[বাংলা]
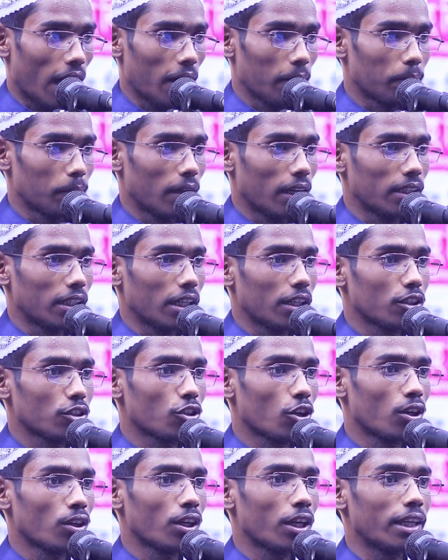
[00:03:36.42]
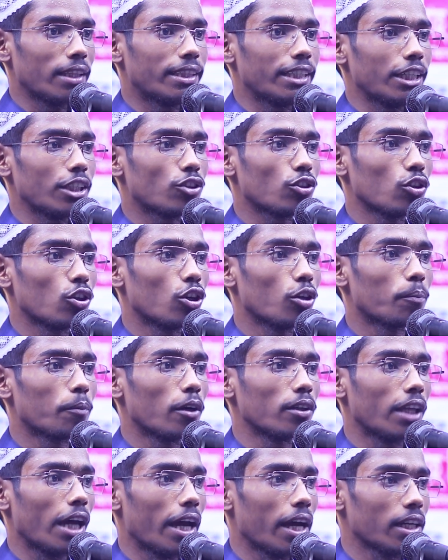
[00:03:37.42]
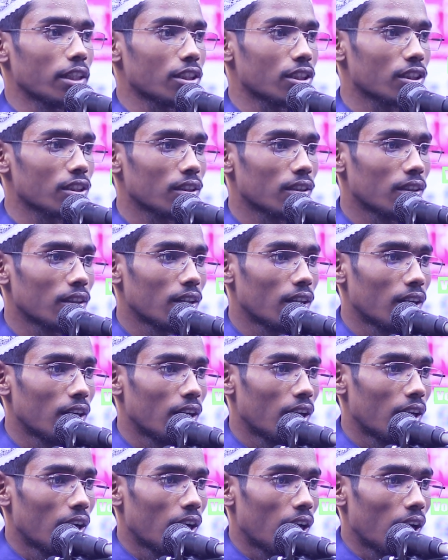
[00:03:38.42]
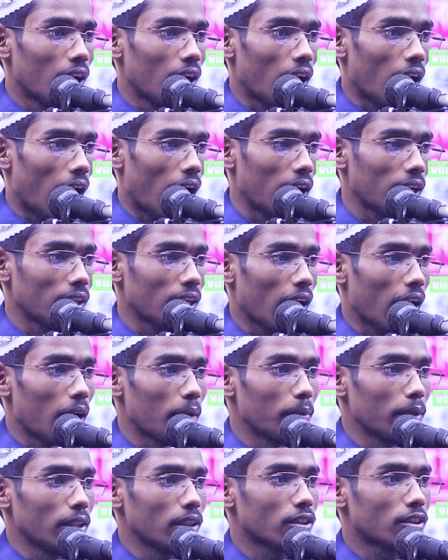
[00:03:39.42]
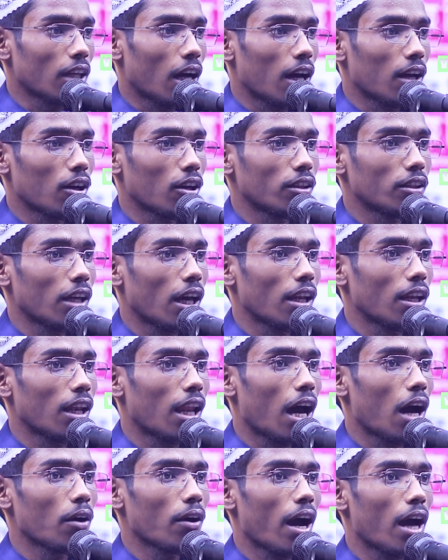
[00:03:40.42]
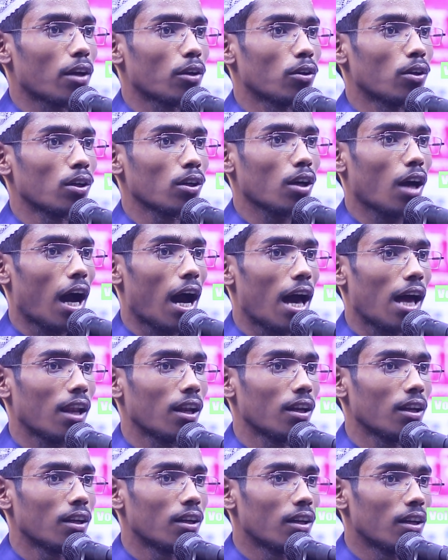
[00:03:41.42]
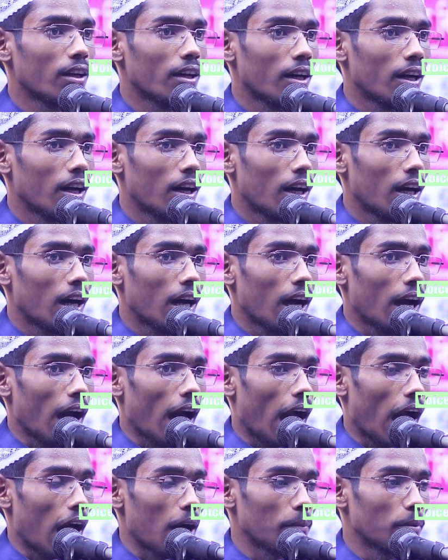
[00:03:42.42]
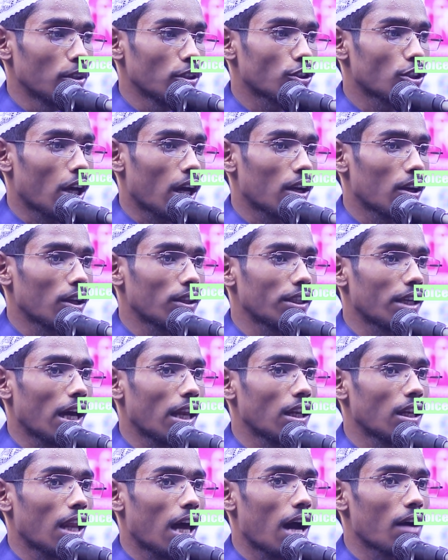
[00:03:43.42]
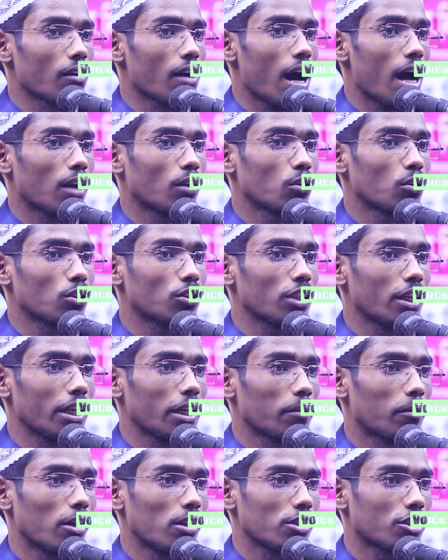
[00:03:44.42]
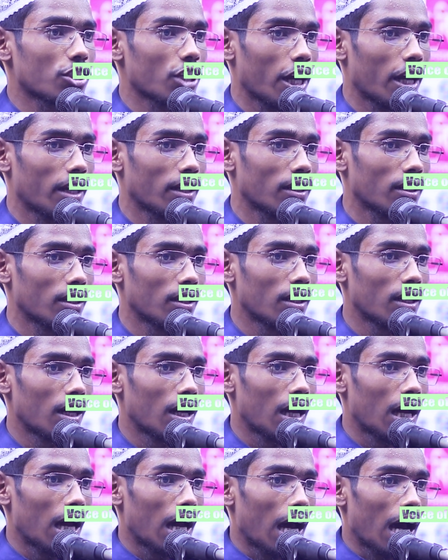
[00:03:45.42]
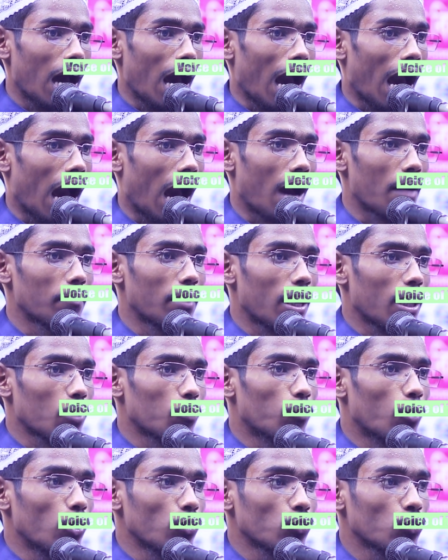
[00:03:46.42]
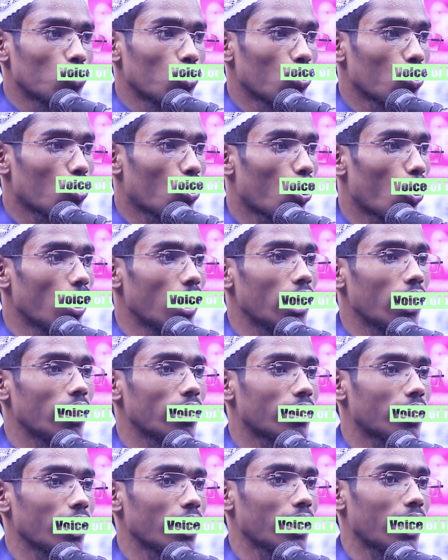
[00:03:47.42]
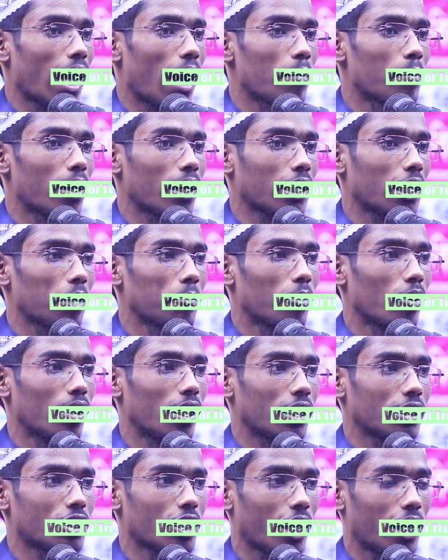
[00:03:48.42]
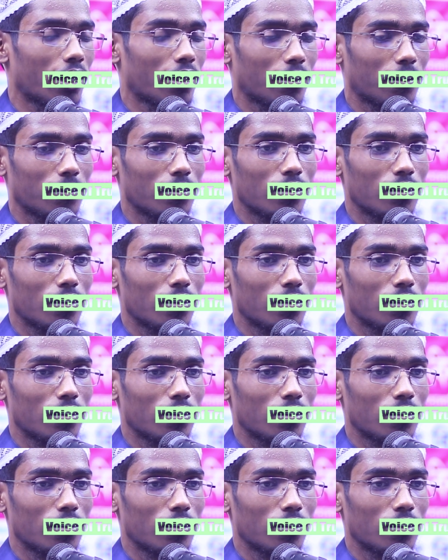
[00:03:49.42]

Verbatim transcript: আপনাদের জন্য দ্বিতীয় উপদেশ আন আবি জারদিয়াল্লাহানহু কাল আবু জারদিয়াল্লাহানহু তিনি বলছেন আমার বন্ধু খলিল তিনি আমাকে বলেছেন